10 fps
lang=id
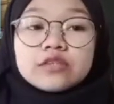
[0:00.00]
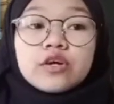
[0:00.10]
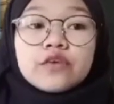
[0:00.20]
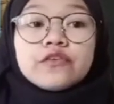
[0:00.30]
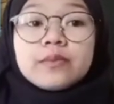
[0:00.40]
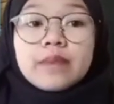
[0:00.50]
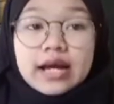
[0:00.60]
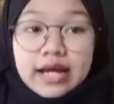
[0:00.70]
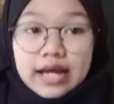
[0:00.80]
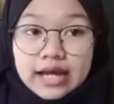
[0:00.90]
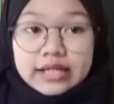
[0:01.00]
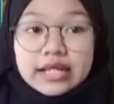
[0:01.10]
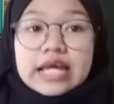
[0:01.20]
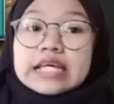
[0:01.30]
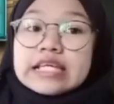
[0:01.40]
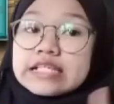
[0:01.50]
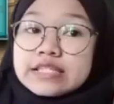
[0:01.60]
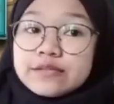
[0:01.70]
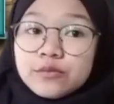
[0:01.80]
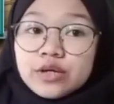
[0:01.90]
Dorful makan
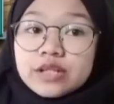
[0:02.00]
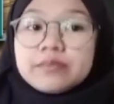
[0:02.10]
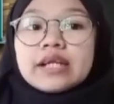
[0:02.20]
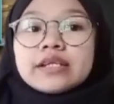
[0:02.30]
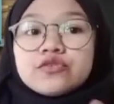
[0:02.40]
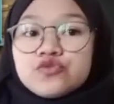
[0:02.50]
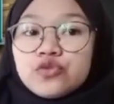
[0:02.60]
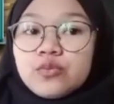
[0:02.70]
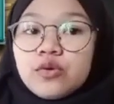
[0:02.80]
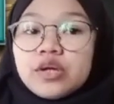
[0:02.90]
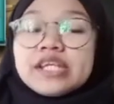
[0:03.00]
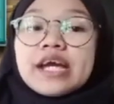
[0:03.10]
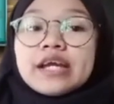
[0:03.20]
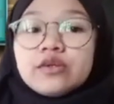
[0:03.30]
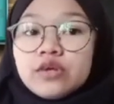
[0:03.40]
ismun mansubun ya